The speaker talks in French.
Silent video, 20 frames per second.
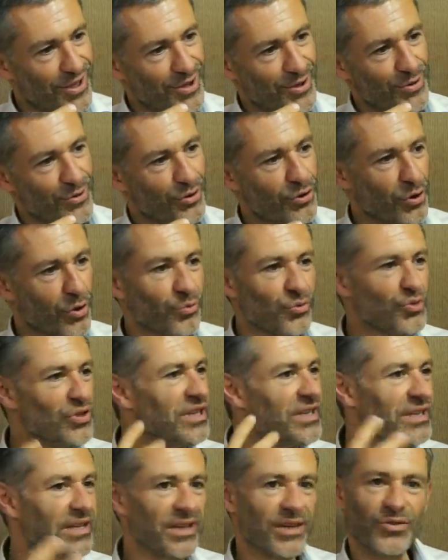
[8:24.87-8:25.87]
euh,
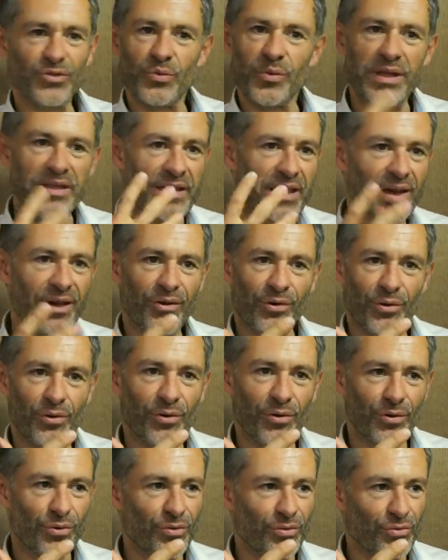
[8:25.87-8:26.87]
communiquer de manière
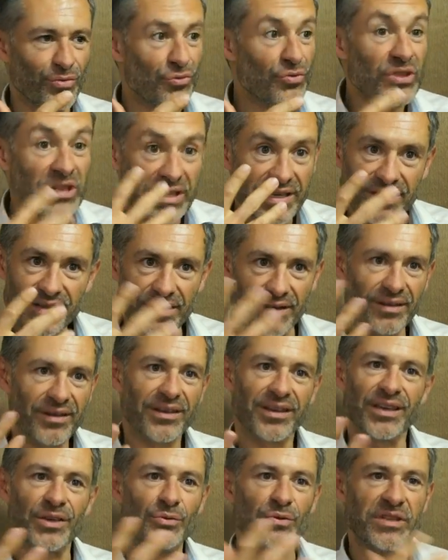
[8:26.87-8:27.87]
unique
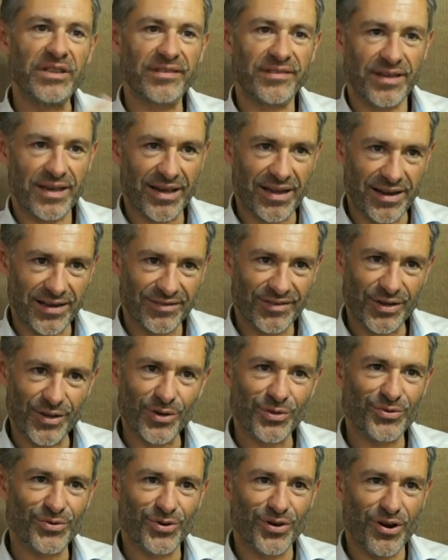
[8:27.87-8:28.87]
et unitaire à
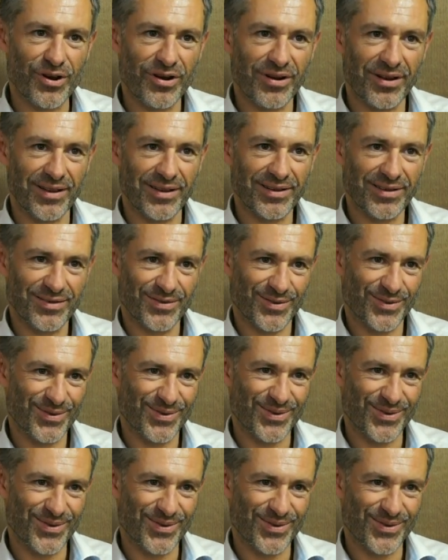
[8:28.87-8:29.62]
l'intérieur du corps. Hein.